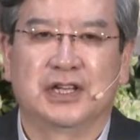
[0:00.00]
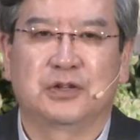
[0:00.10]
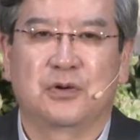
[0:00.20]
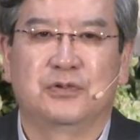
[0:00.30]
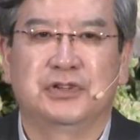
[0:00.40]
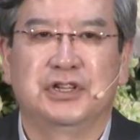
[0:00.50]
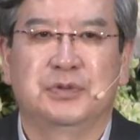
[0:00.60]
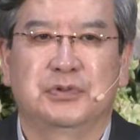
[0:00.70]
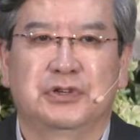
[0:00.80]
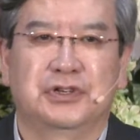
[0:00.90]

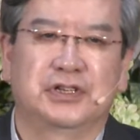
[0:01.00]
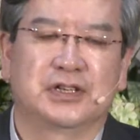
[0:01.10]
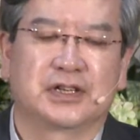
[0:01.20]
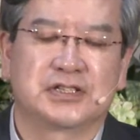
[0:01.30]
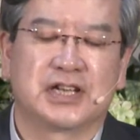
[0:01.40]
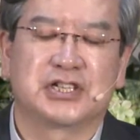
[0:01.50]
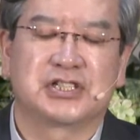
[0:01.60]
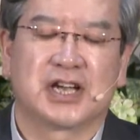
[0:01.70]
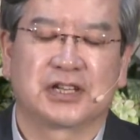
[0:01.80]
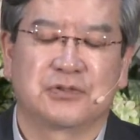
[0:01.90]
독립을
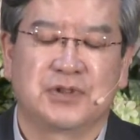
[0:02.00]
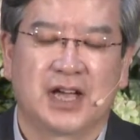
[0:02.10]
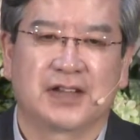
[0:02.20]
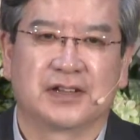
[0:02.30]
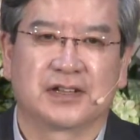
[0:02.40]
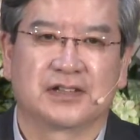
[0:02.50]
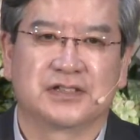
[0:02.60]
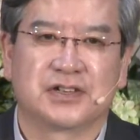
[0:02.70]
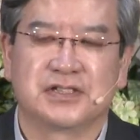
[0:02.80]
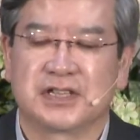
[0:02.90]
쟁취하기 위한
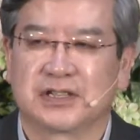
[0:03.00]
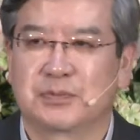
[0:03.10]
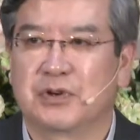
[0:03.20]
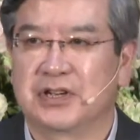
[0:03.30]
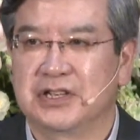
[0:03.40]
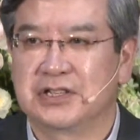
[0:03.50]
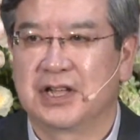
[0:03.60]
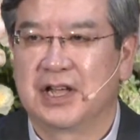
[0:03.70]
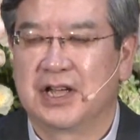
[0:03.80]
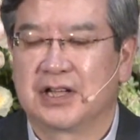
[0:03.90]
그 전쟁을
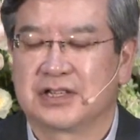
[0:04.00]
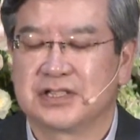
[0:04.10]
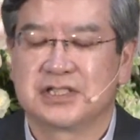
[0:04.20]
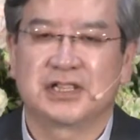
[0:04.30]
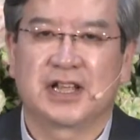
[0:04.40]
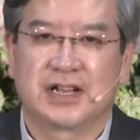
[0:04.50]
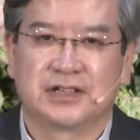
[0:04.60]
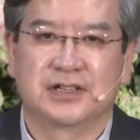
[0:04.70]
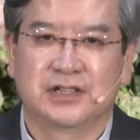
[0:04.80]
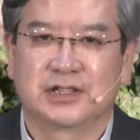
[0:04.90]
벌이는 그
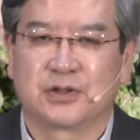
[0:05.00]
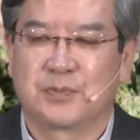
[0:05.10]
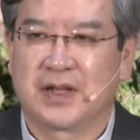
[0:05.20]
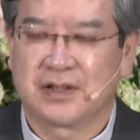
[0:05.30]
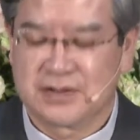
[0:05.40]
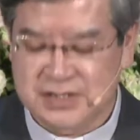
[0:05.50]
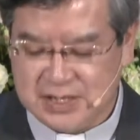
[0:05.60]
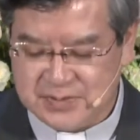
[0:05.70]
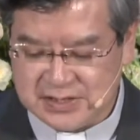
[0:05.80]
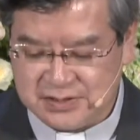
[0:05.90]
시대를 또 배경을
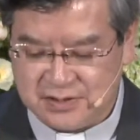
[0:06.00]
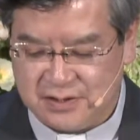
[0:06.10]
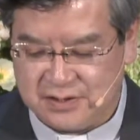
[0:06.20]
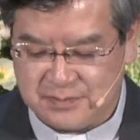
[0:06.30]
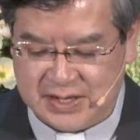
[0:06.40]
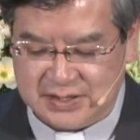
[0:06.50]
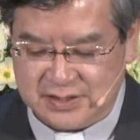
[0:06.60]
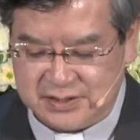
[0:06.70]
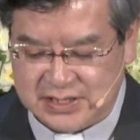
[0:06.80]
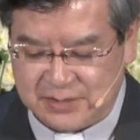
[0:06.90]
삼아서
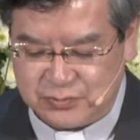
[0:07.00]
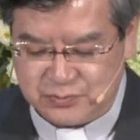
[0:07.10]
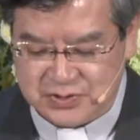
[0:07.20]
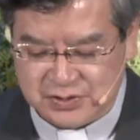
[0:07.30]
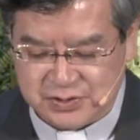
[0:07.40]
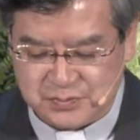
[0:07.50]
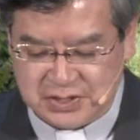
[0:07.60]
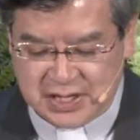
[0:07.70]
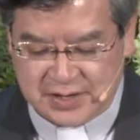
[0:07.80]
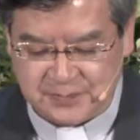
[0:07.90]
만든
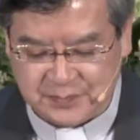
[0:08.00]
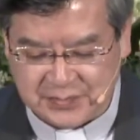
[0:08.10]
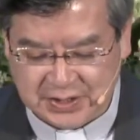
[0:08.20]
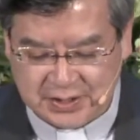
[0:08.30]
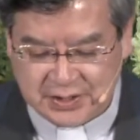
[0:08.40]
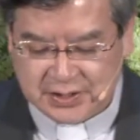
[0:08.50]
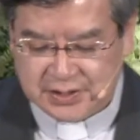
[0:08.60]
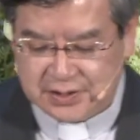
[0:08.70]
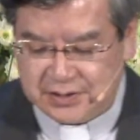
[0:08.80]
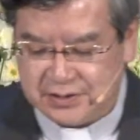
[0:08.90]
작품이었습니다.
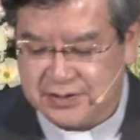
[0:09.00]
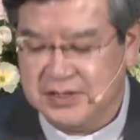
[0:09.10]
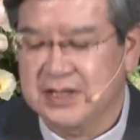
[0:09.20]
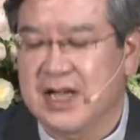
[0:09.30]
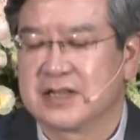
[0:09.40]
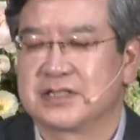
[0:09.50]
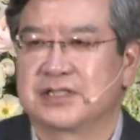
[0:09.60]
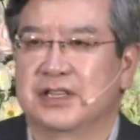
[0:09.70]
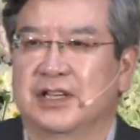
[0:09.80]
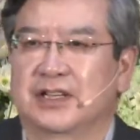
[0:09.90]
어, 그때
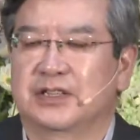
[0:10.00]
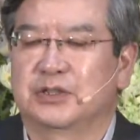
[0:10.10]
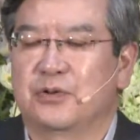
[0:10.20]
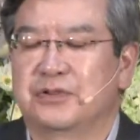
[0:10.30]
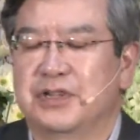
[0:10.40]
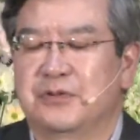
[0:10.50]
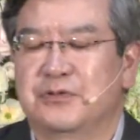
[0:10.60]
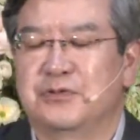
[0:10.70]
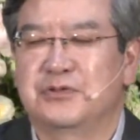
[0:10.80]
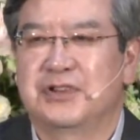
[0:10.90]
당시 그
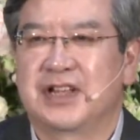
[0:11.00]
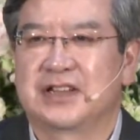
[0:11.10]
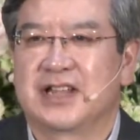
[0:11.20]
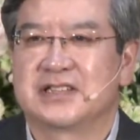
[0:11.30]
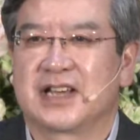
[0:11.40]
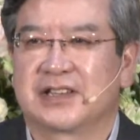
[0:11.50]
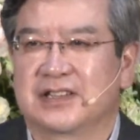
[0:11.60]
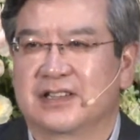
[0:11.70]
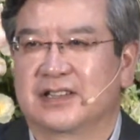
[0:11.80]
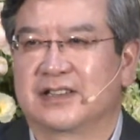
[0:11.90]
독립군의
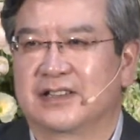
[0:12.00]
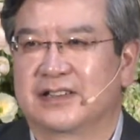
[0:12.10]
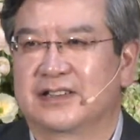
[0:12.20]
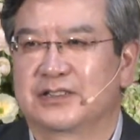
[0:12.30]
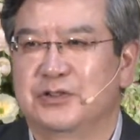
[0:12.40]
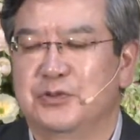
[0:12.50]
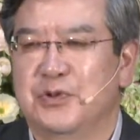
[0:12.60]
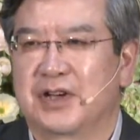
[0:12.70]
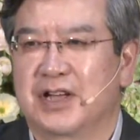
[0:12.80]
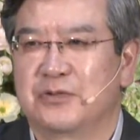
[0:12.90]
대장 어, 그
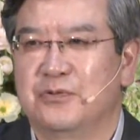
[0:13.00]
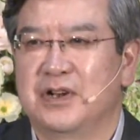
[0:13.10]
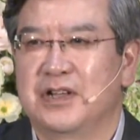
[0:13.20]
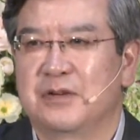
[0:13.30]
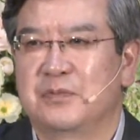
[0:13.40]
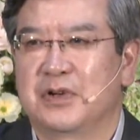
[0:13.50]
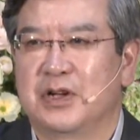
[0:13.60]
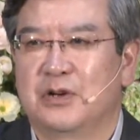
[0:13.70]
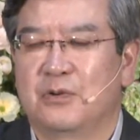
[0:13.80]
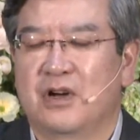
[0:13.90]
유명한 윌리엄
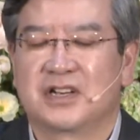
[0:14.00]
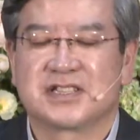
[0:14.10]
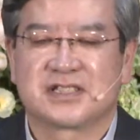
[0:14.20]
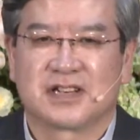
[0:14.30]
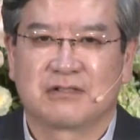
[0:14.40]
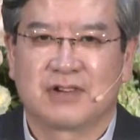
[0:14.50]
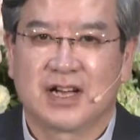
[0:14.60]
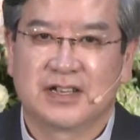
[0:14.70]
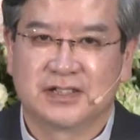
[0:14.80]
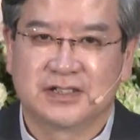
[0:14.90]
월러스라고
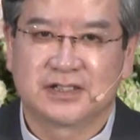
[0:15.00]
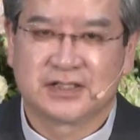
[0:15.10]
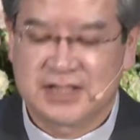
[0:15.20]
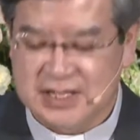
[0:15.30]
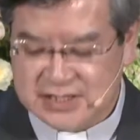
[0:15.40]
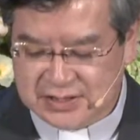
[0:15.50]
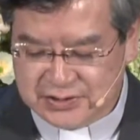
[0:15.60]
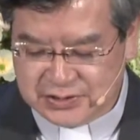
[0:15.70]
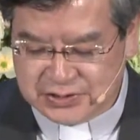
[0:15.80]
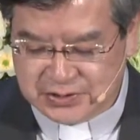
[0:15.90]
하는 그
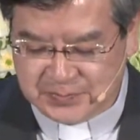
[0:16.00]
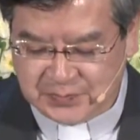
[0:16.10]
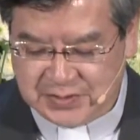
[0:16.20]
대장이었죠.